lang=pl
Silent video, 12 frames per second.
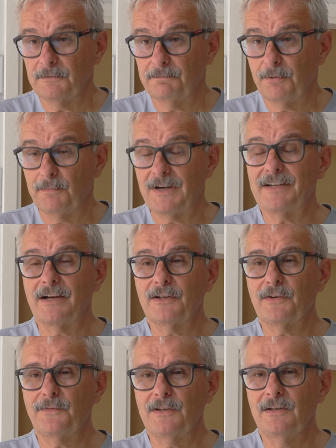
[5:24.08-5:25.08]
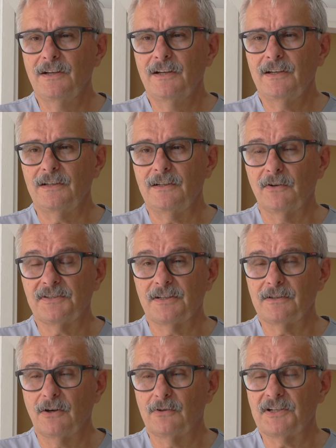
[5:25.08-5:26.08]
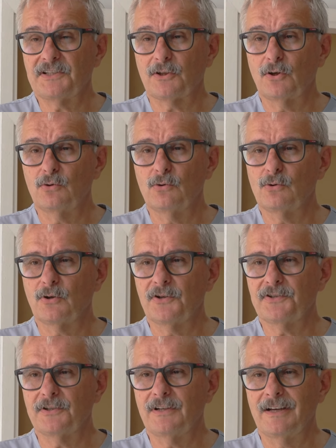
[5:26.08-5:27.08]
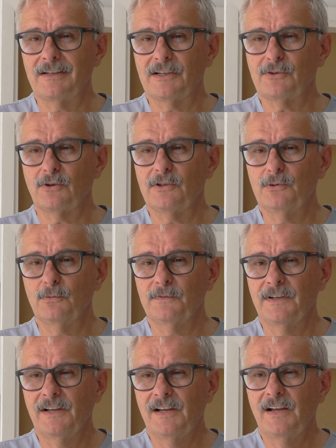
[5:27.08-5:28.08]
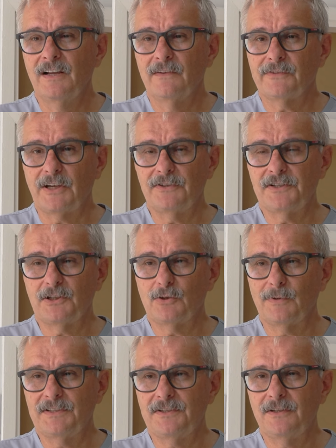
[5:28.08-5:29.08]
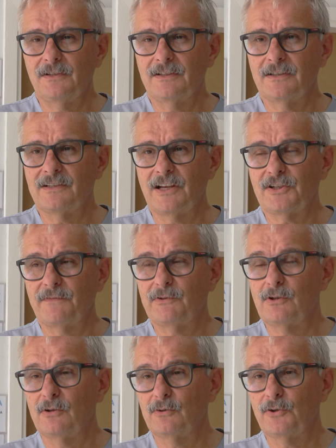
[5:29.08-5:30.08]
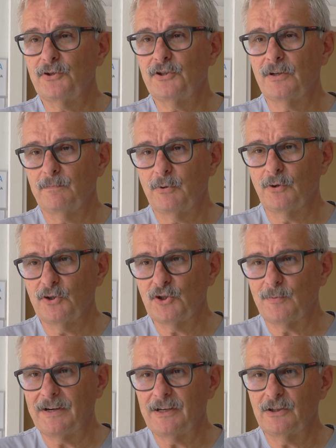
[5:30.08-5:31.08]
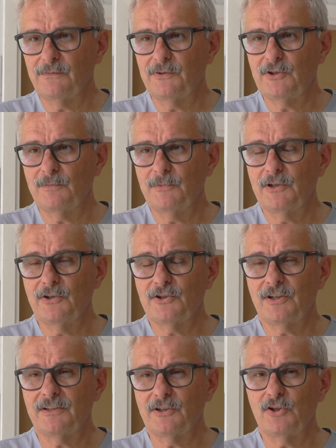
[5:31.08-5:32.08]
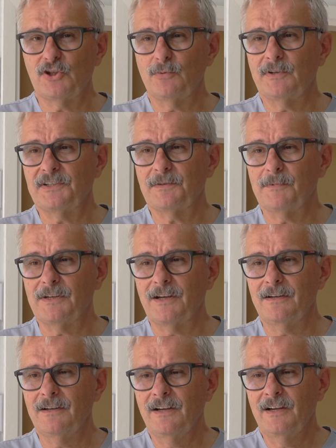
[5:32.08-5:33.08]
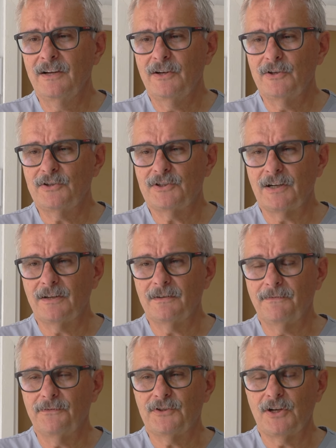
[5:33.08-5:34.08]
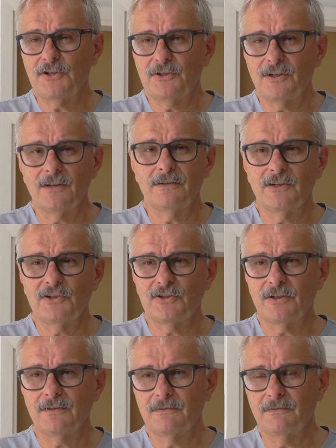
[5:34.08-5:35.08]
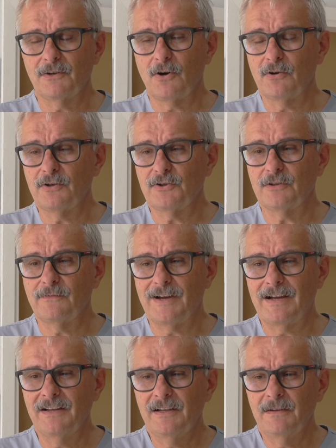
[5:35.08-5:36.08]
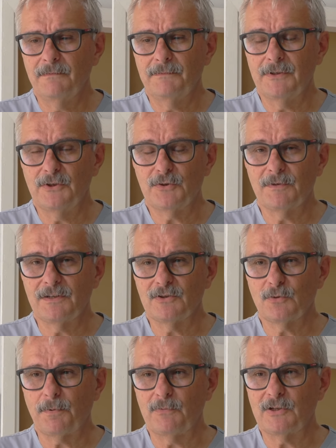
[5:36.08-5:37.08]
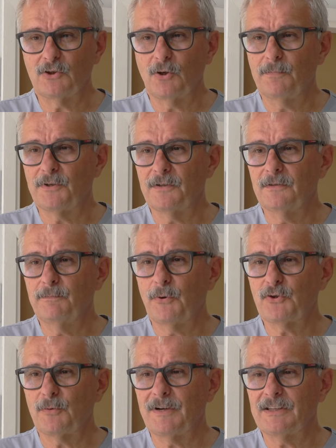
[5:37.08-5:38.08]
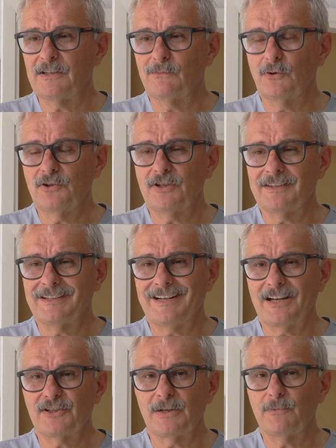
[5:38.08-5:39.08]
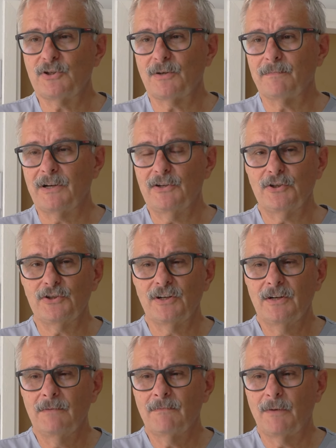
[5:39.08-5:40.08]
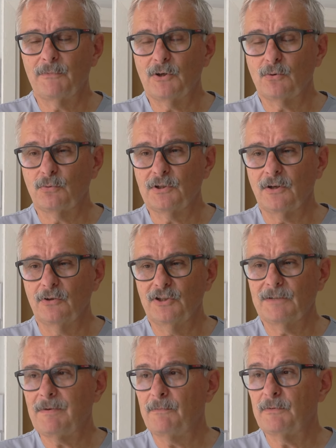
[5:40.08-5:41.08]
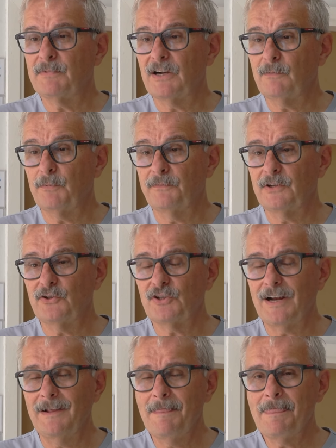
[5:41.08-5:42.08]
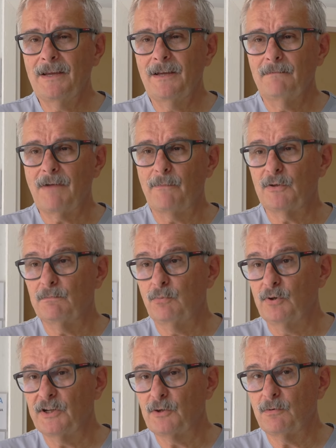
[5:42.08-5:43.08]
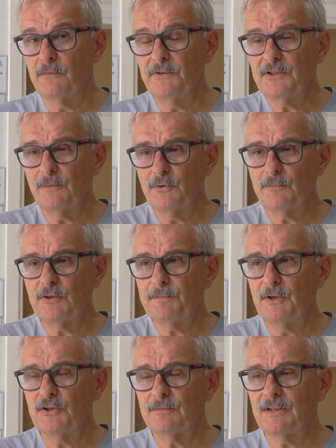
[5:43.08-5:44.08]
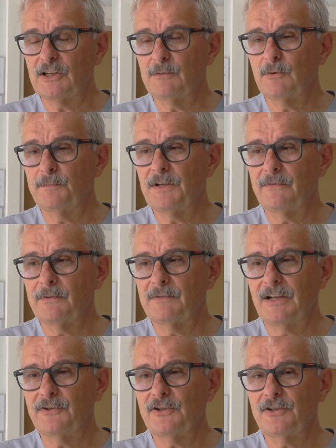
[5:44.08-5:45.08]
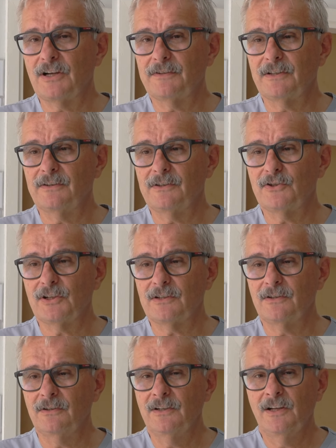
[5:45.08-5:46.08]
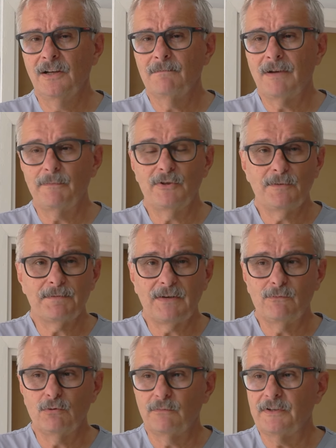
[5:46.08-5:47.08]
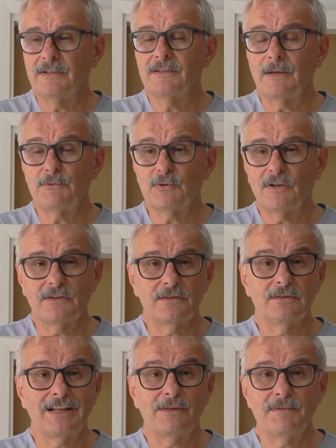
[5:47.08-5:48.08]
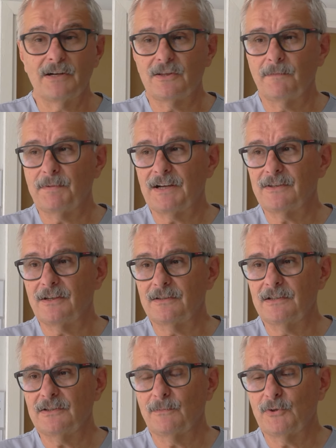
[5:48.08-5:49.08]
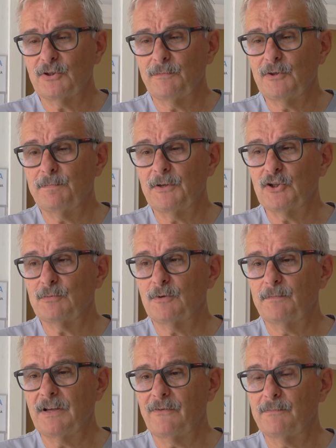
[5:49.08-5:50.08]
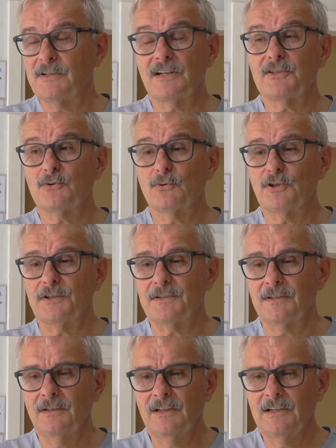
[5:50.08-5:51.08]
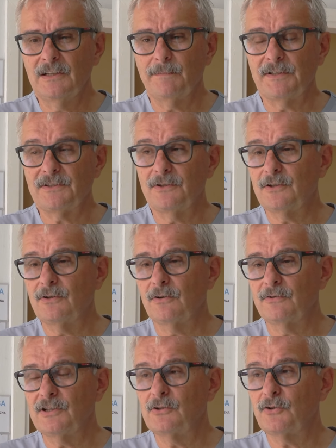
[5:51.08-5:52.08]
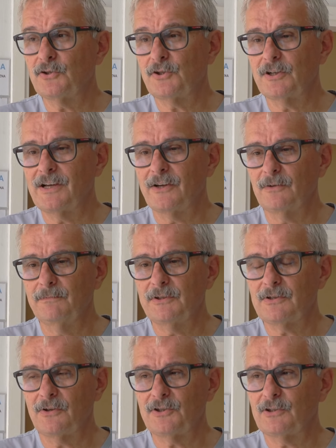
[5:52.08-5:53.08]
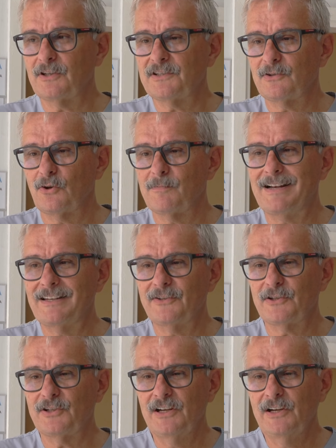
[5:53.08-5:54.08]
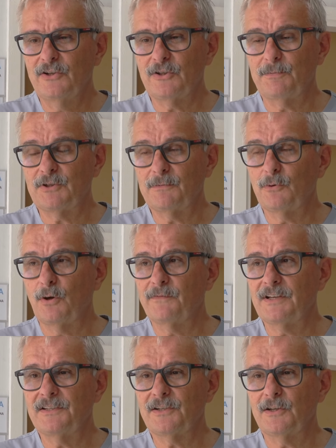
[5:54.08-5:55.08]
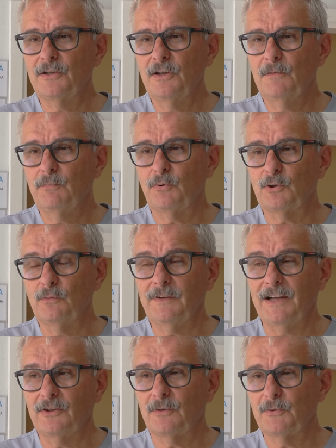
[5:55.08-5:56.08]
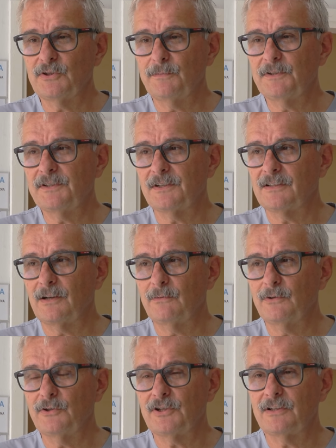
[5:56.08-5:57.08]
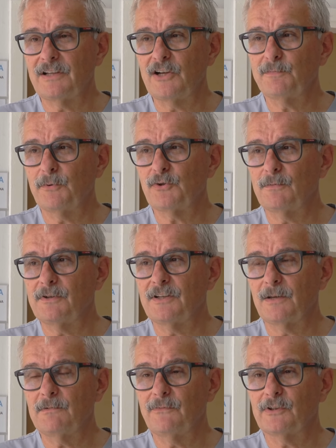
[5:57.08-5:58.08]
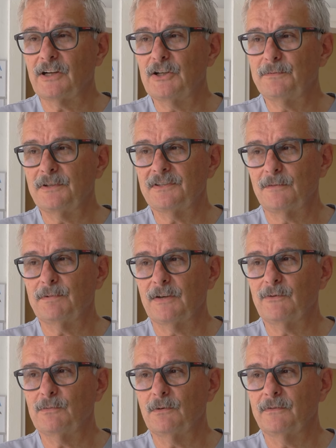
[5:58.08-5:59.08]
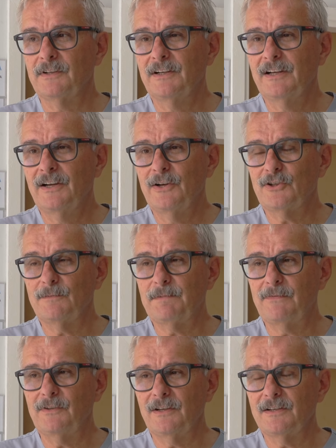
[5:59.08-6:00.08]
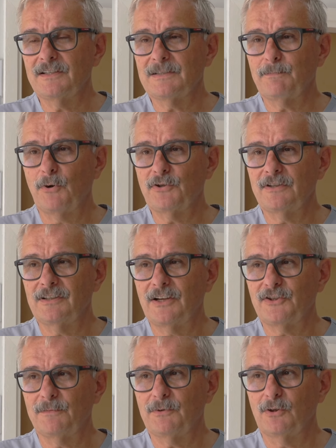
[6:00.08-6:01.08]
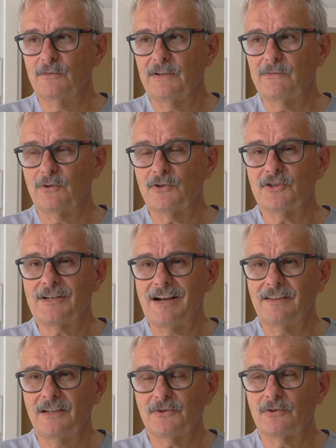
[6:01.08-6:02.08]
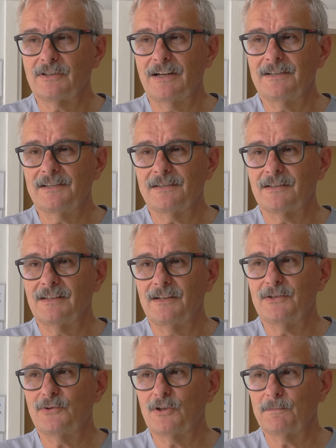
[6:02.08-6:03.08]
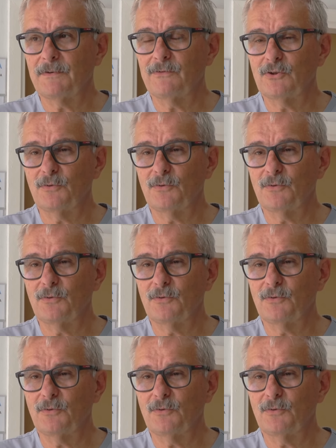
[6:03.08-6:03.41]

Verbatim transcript: pobrania krwi i oceny cholesterolu, glukozy, elektrolitów. W każdej sytuacji, kiedy nasza wydolność się pogorszyła, kiedy widzimy, że tych sił jest mniej, że wcześniej, jeszcze rok czy dwa mieliśmy zupełnie dobry poziom aktywności, a teraz zaczynamy się męczyć, mamy krótki oddech, mamy brak powietrza, mamy bóle, głowy, co może być pierwszym takim objawem nadciśnienia tętniczego. Mamy nieprawidłowe na przykład nadmierne pragnienie, co może być pierwszym objawem nieraz cukrzycy i pacjenci go nie dostrzegają, myślą, że to jest normalna rzecz, że przyjmują więcej płynów, a to może być sygnał, że nasz poziom glikemii w organizmie jest nieprawidłowy. Czyli pewne spojrzenie na siebie od wewnątrz, jak nasz organizm sygnalizuje pewne